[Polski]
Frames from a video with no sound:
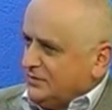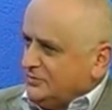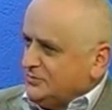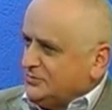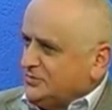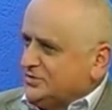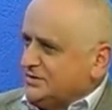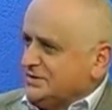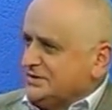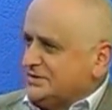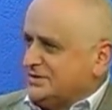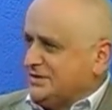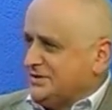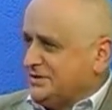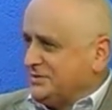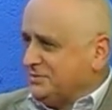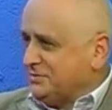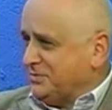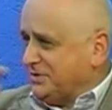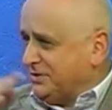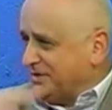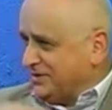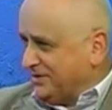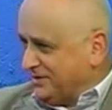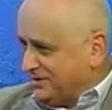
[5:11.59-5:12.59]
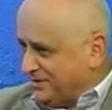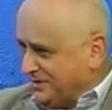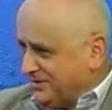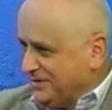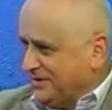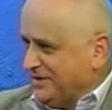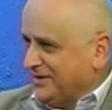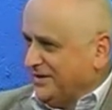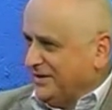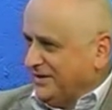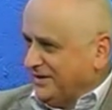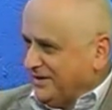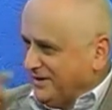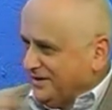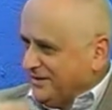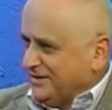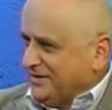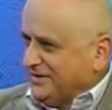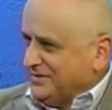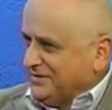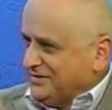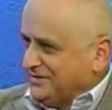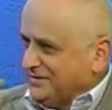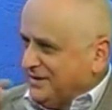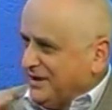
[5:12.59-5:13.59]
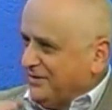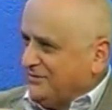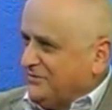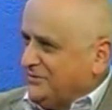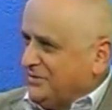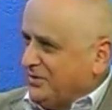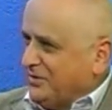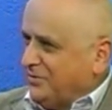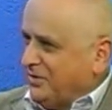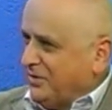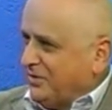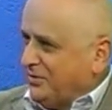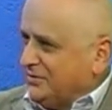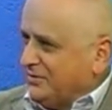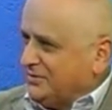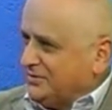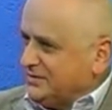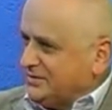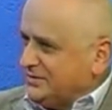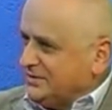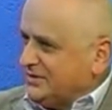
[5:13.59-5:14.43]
Już jesteśmy Dawno po.